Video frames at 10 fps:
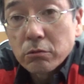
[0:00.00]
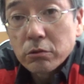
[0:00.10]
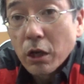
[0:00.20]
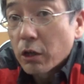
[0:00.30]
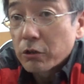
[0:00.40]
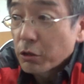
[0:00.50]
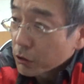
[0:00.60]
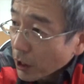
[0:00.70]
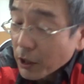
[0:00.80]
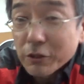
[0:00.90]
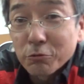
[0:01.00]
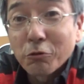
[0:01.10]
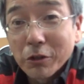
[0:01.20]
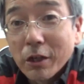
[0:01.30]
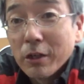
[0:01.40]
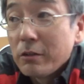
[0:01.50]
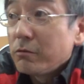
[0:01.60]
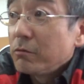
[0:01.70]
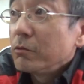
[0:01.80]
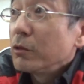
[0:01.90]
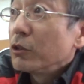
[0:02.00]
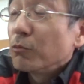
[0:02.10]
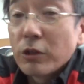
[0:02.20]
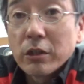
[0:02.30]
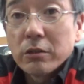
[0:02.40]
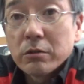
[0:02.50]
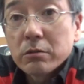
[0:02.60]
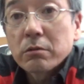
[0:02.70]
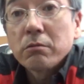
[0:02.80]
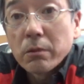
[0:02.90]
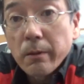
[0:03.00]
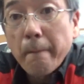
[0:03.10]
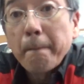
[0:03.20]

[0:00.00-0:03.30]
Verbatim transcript: 参加っていう参加っていうのかな、うん、何もないですけどね、